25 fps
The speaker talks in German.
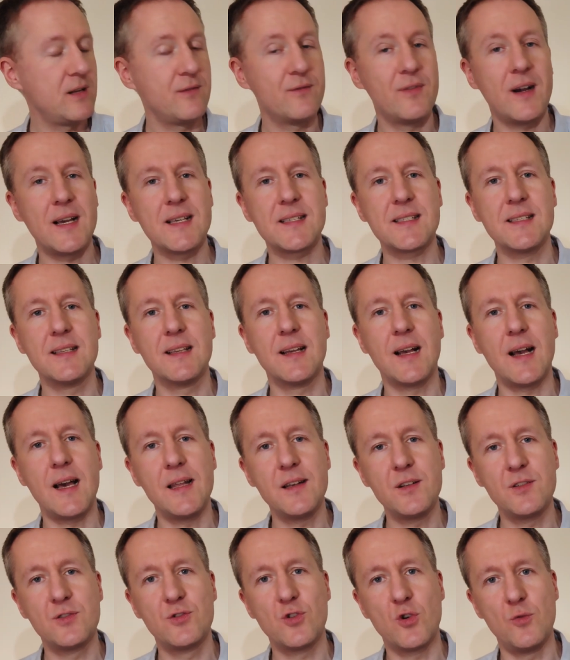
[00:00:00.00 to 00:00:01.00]
den weißen
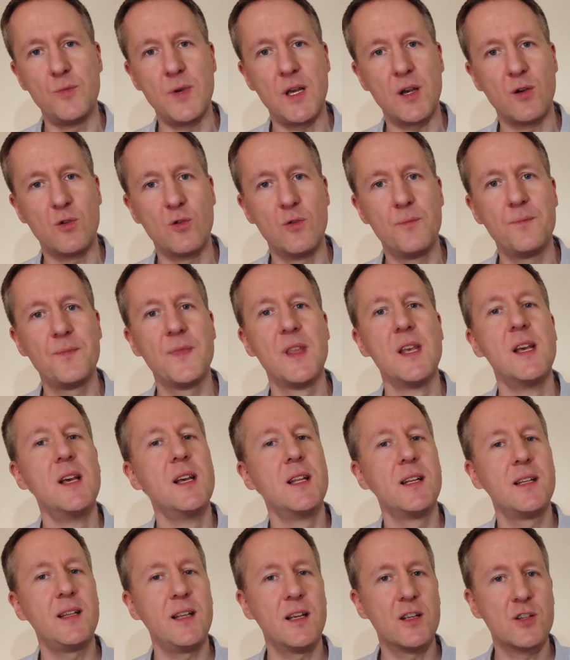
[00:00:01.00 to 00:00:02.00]
Rand drumherum.
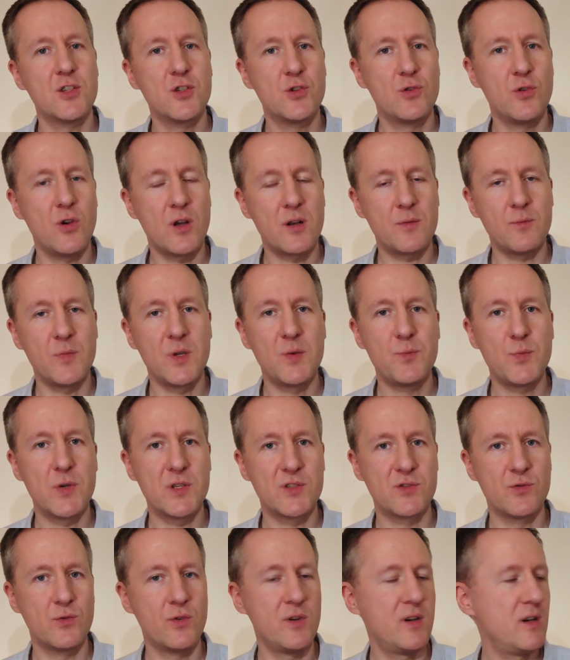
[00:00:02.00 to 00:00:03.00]
Der stört mich
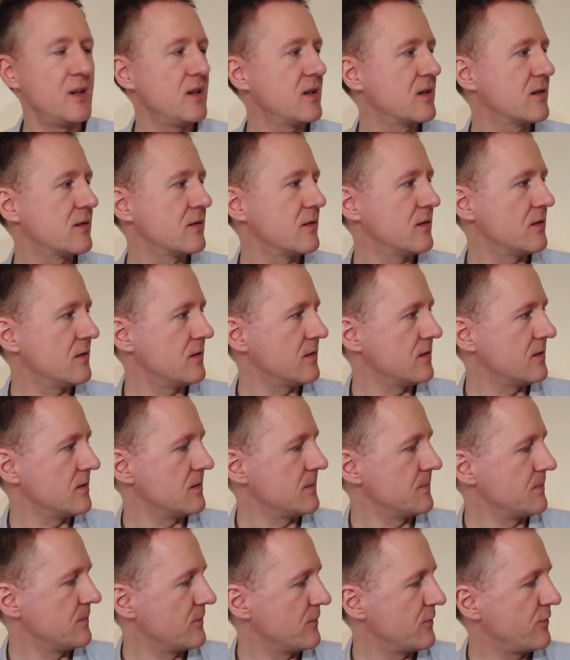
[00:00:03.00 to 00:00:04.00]
persönlich.
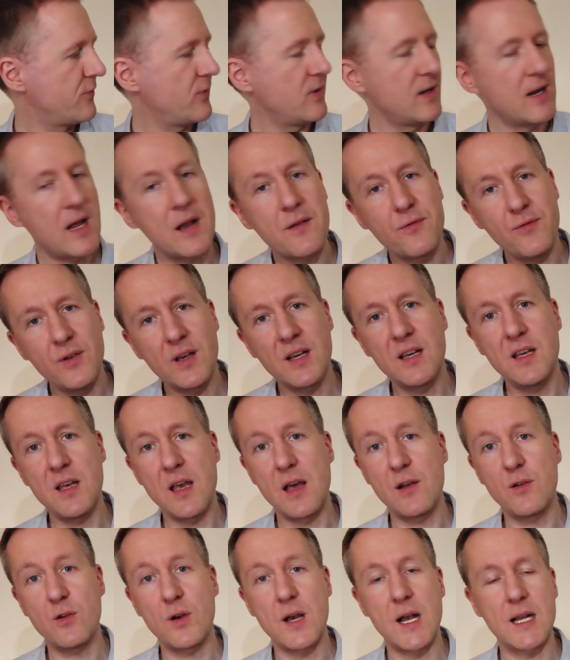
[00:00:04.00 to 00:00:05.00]
Ähm, vielleicht wäre
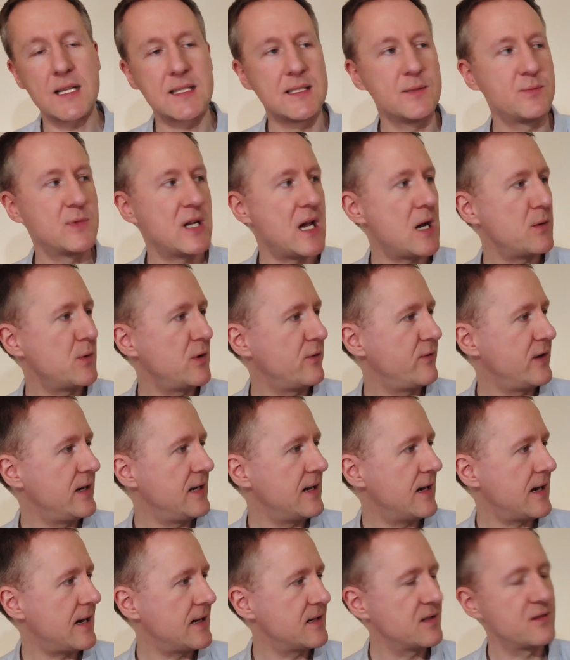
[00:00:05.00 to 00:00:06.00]
er noch akzeptabel,
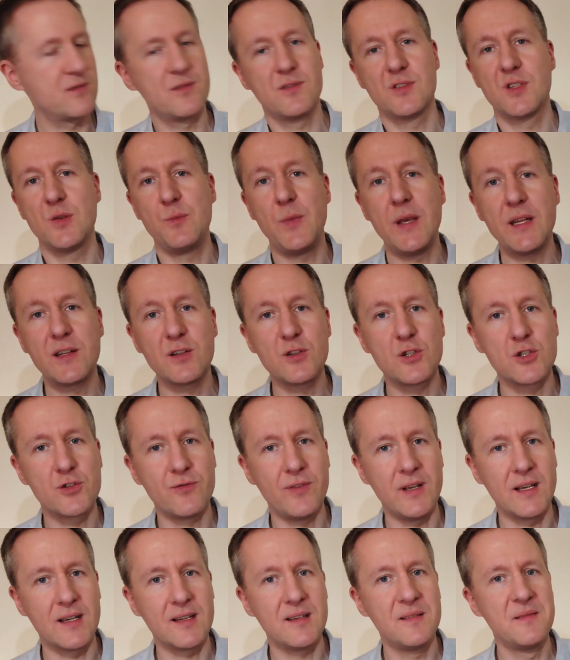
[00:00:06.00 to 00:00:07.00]
wenn der Rand
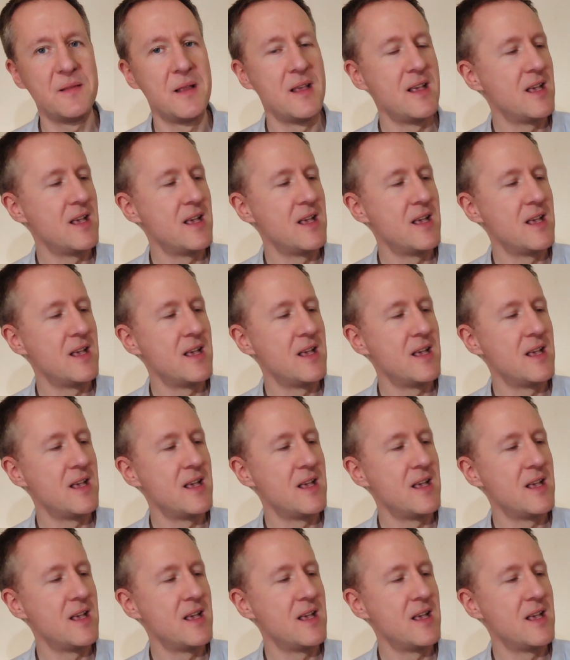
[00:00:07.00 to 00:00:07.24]
symmetrisch wäre.